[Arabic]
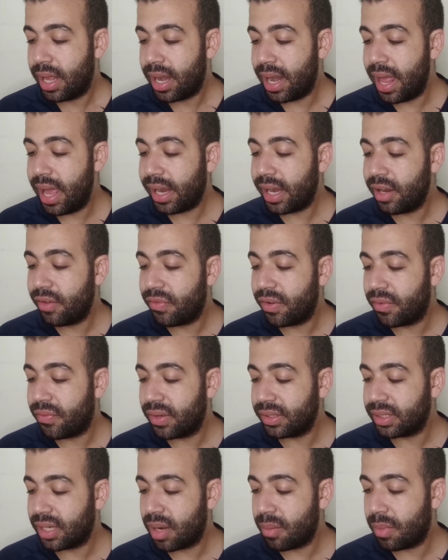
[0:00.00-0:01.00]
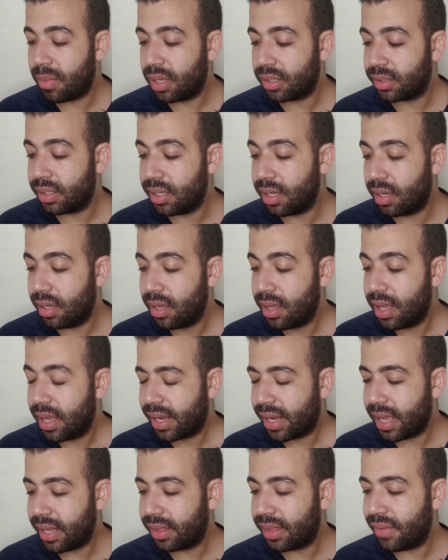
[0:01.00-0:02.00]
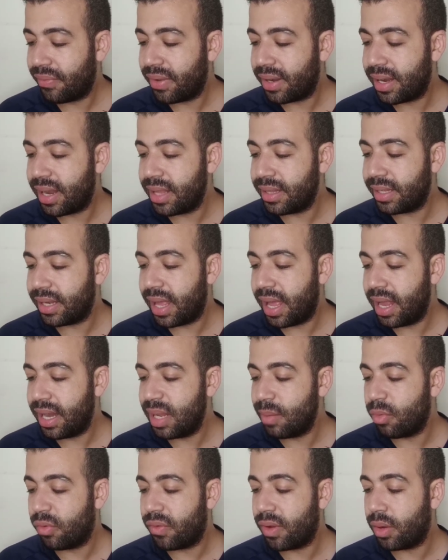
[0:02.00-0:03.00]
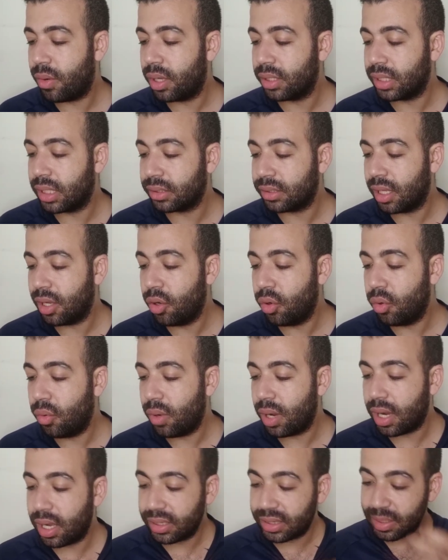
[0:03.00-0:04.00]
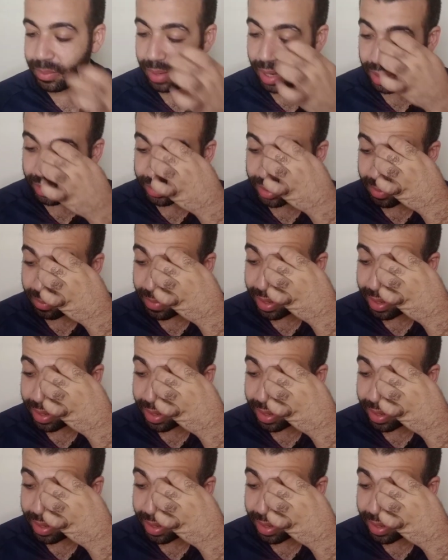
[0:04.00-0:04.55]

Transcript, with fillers: لكن في الفترة الماضية كثف النادي الأهلي مفاوضاته وقدم عرضا